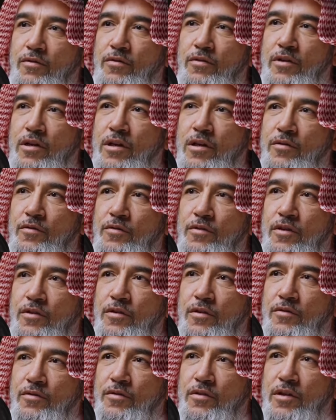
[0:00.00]
في في
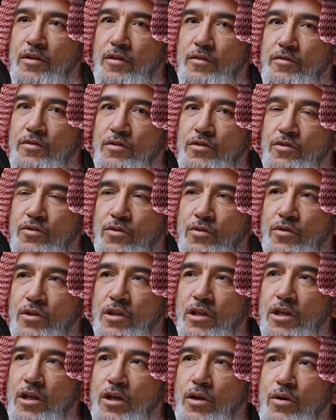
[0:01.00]
في في
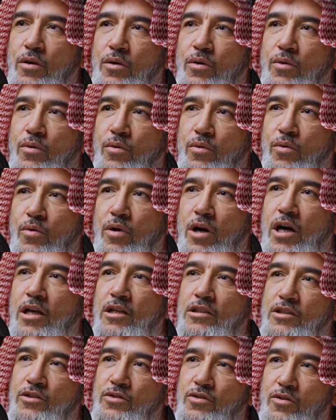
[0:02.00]
السعوديه
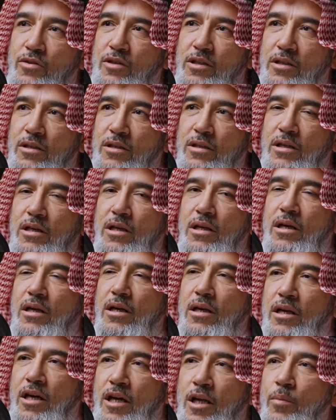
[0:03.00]
وخارج السعوديه
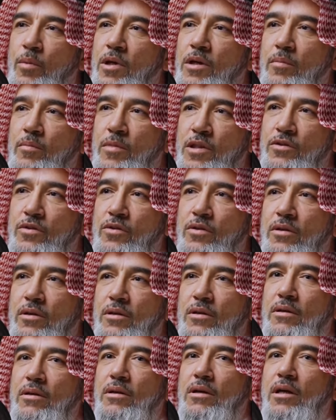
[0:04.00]
يعني مصر
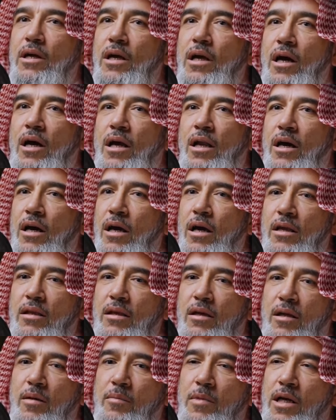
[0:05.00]

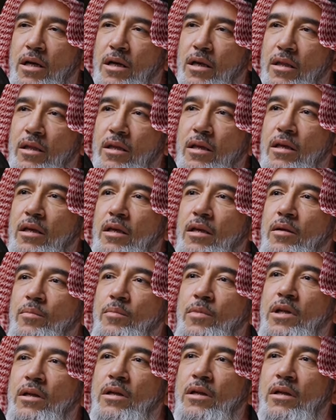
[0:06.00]
علاقاتنا مع كثير
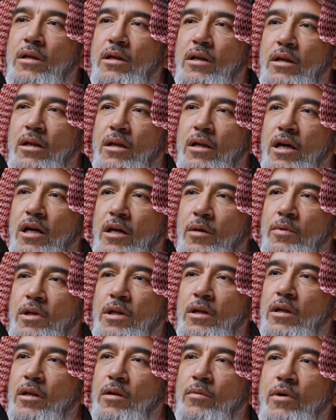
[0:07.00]
من
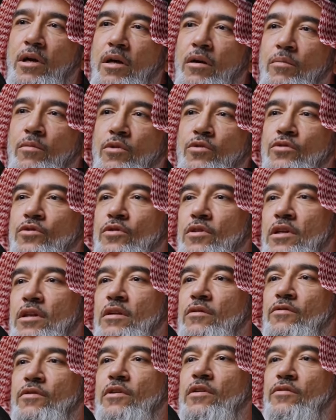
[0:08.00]
اللاعبين الكبار
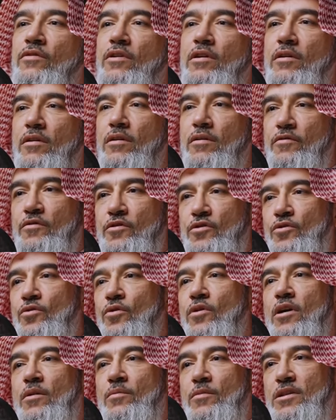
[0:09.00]
الموجودين في في في
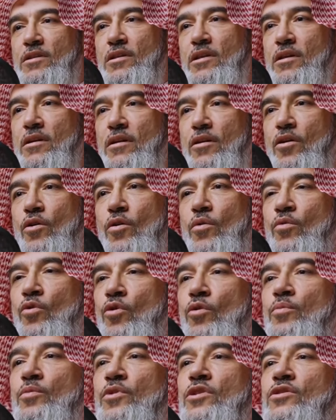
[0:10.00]
السوق المصري
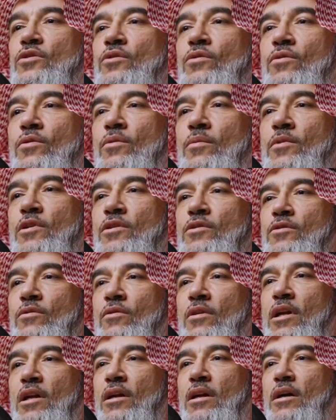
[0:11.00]
وهم بيرسلوا
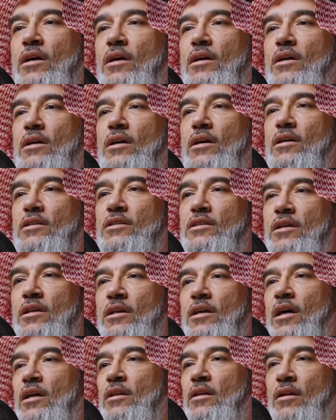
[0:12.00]
بيرسلوا لنا
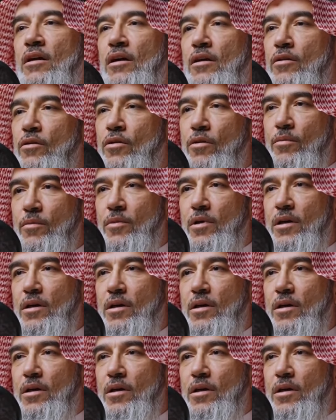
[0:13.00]
الشركات اللي عندهم